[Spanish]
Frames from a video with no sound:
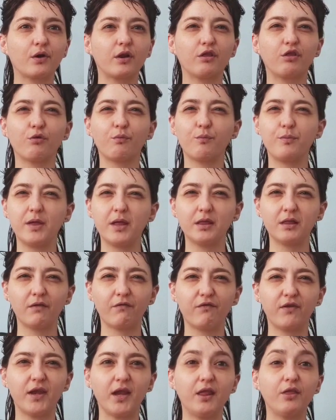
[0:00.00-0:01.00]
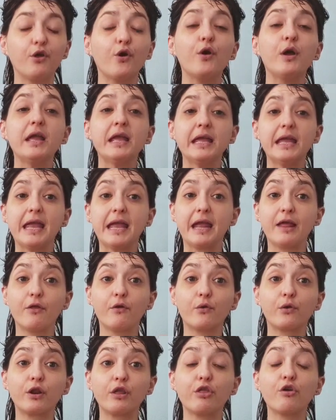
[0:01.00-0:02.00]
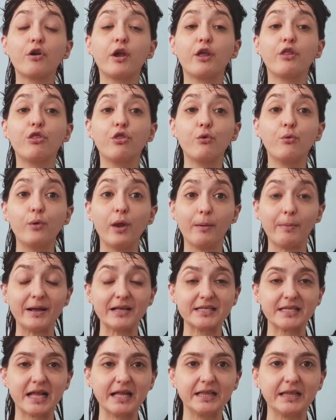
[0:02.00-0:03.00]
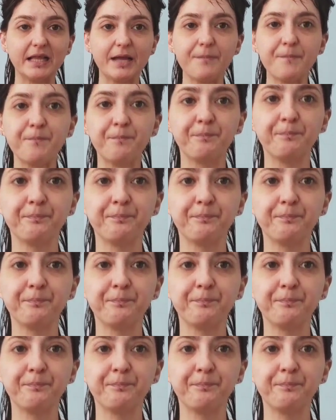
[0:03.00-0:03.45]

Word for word: un rizo bien definido y queda un rizo que dura bastante